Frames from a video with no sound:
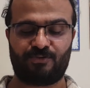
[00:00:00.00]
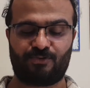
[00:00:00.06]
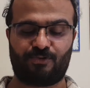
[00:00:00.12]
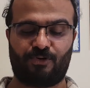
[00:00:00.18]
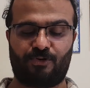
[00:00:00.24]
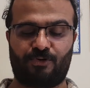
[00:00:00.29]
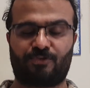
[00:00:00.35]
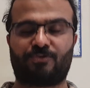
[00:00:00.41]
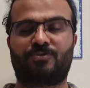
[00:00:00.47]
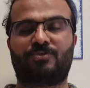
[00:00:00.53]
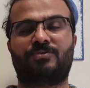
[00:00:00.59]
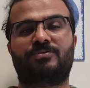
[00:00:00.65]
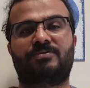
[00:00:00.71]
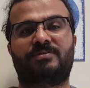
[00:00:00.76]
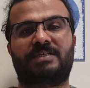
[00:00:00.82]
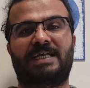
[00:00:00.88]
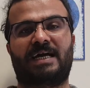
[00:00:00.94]

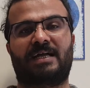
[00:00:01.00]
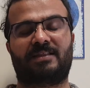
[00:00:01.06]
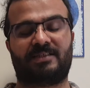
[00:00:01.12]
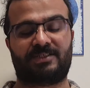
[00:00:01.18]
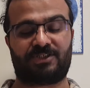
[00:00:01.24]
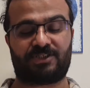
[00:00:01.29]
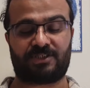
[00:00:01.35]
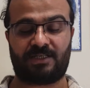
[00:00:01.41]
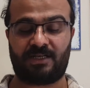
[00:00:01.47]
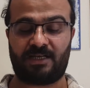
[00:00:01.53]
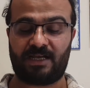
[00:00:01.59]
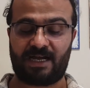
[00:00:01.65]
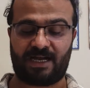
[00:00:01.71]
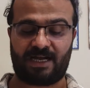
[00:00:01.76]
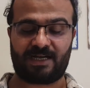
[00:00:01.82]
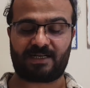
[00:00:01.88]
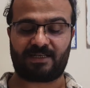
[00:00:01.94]
Doğru, yanlış,
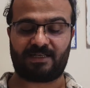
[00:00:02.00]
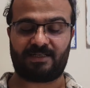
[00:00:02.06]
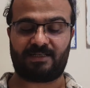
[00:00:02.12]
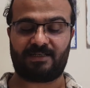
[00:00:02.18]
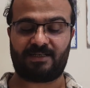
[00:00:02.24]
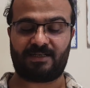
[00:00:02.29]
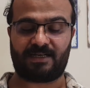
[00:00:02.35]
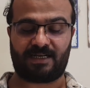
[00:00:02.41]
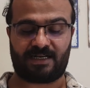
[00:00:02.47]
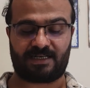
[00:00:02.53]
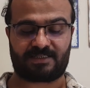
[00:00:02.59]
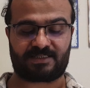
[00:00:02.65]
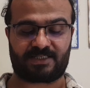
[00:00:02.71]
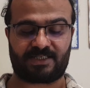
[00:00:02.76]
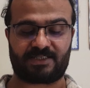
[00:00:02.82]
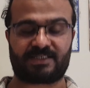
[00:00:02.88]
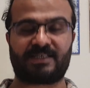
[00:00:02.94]
haklı,
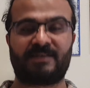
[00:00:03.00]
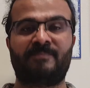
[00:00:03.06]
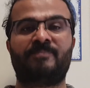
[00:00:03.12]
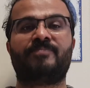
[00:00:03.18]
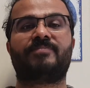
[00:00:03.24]
haksız,